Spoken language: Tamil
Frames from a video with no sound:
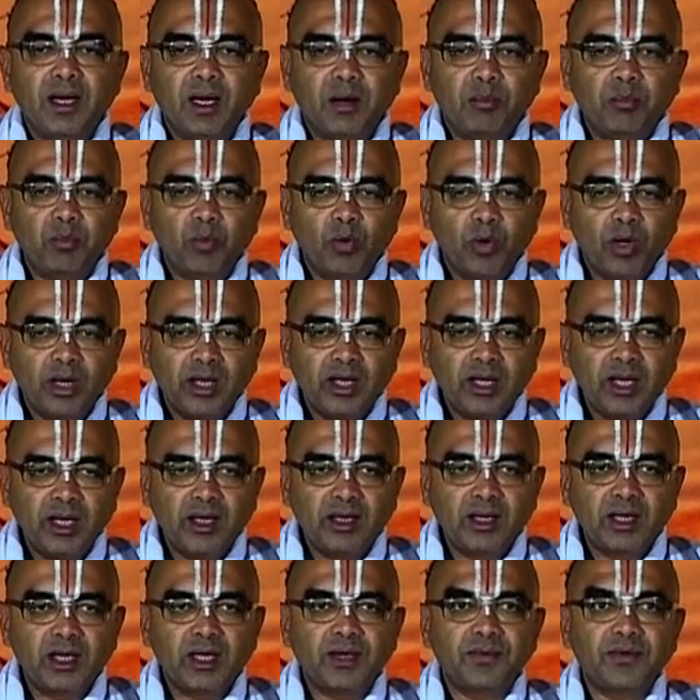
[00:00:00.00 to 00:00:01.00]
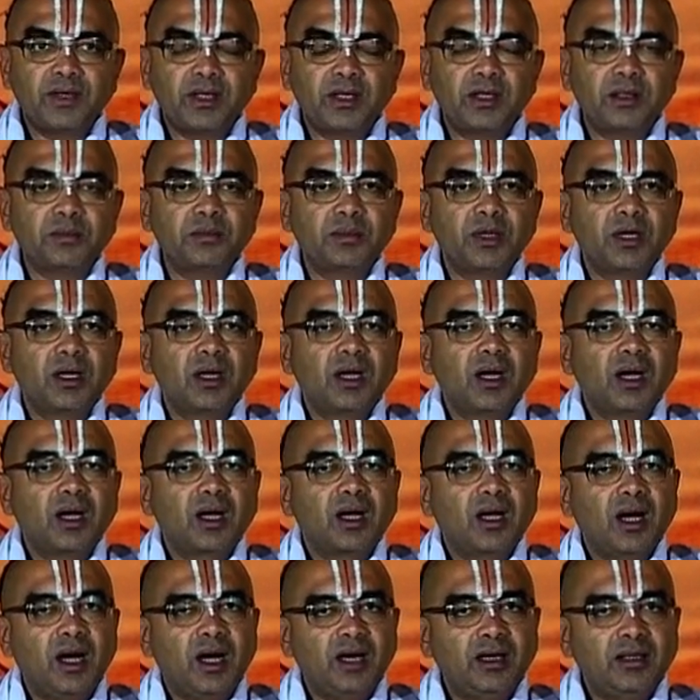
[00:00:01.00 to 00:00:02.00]
நம்மோடையே இருக்க வேண்டும்
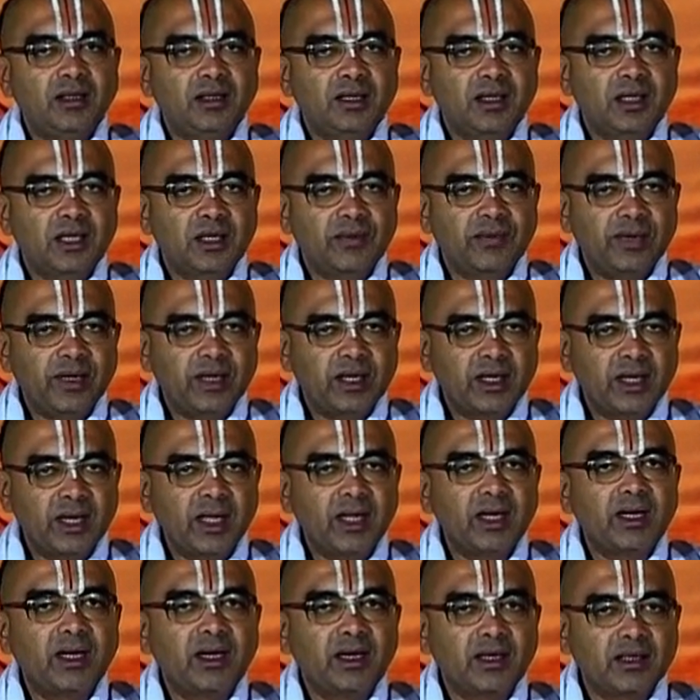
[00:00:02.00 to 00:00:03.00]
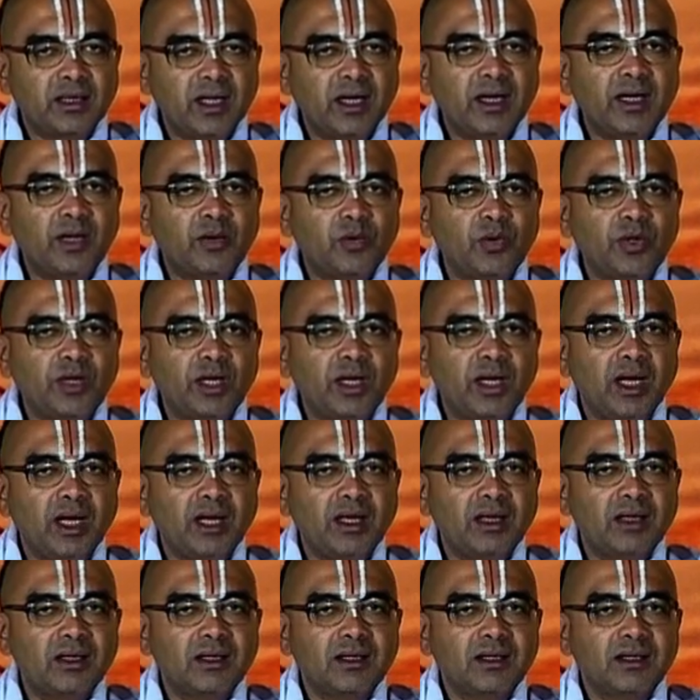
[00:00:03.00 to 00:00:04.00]
காட்டுக்கு வருகிறேன் என்று தானே
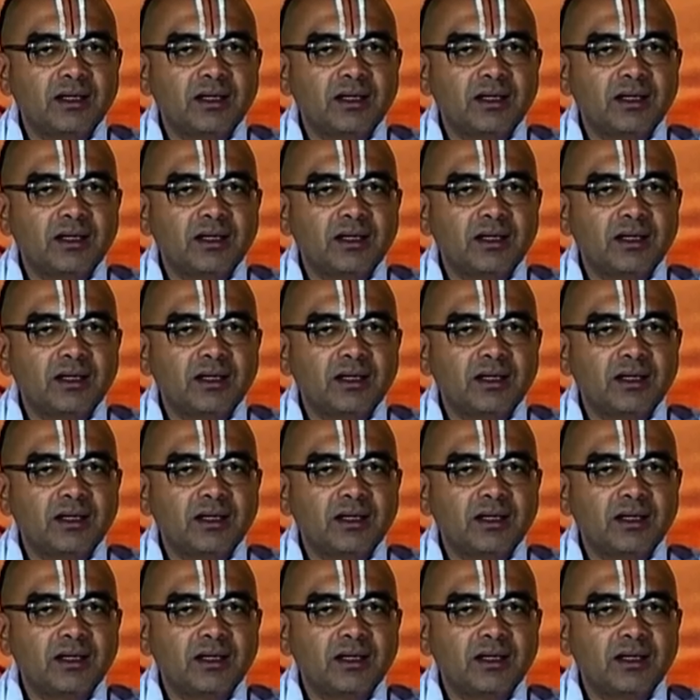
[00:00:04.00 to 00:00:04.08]
கூறினாய்